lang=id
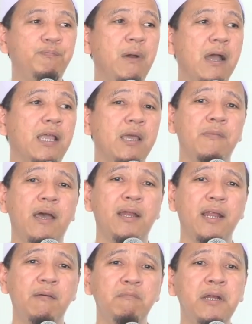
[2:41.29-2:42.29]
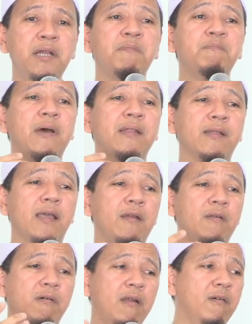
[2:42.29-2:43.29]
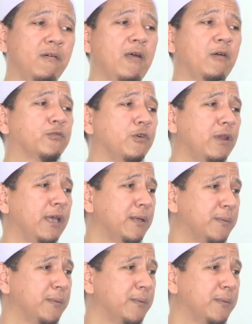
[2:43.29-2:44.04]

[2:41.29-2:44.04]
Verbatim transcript: bagaimana menempatkan orang-orang soleh.